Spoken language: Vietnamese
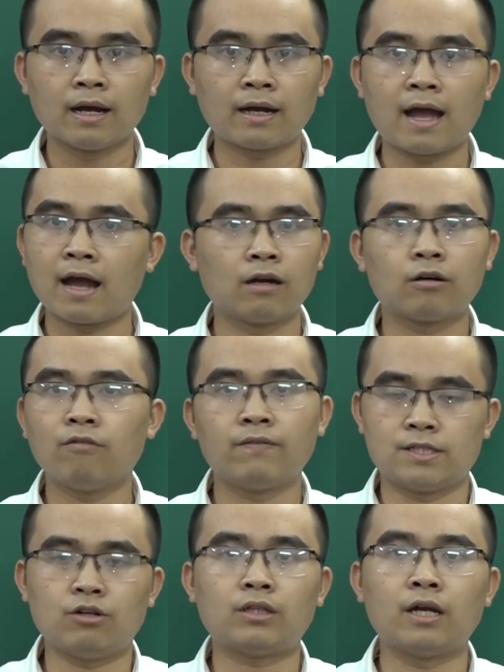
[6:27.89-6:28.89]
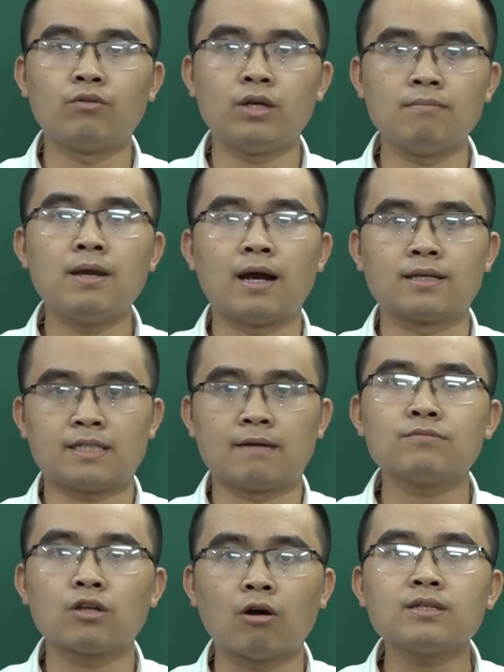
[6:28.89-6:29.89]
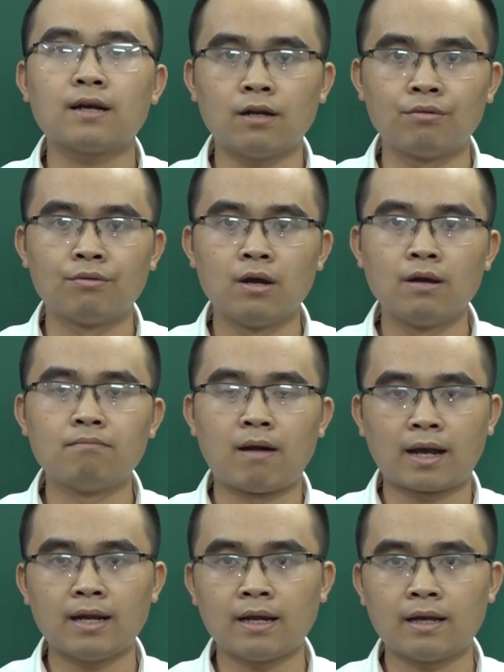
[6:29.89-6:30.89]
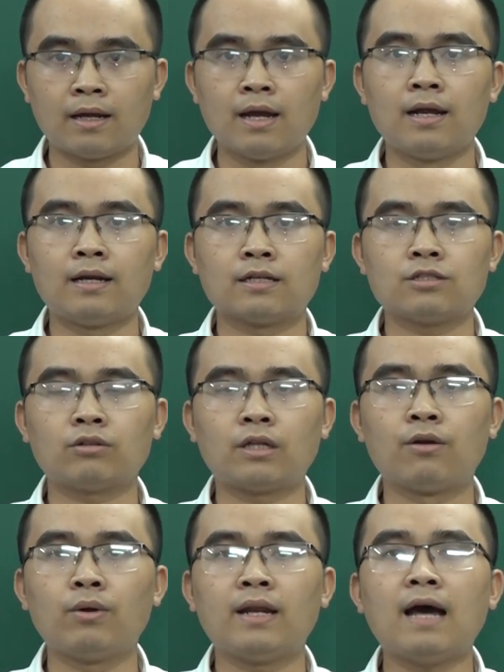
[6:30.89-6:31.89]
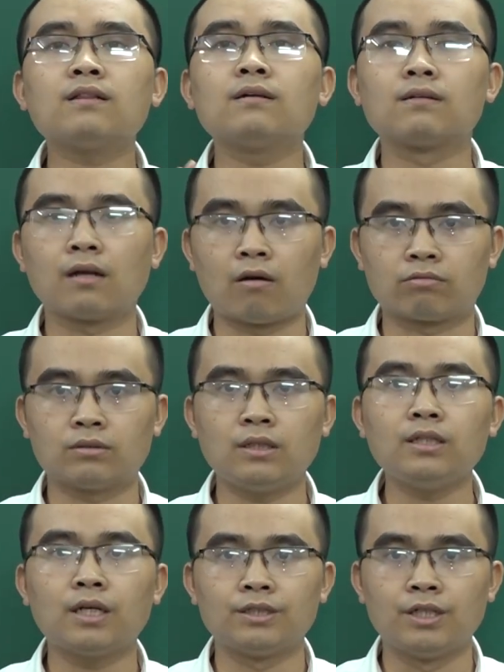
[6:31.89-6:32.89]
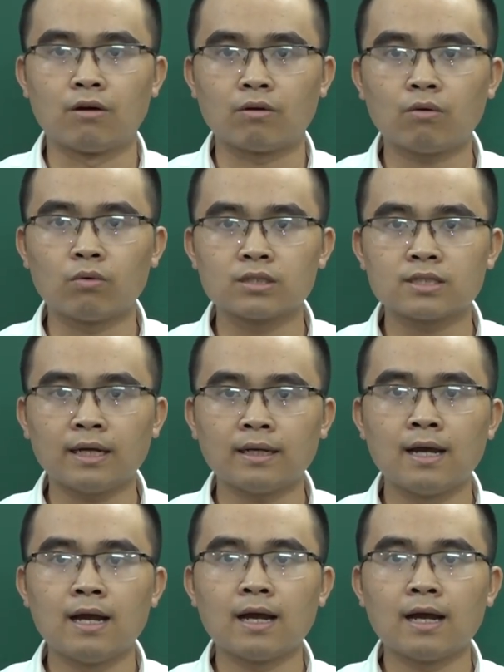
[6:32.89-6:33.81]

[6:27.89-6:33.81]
càng không phải do thầy Huy bịa chém gió ra đâu, mà cái này là do thầy Huy đã từng đọc rất là nhiều các cuốn sách,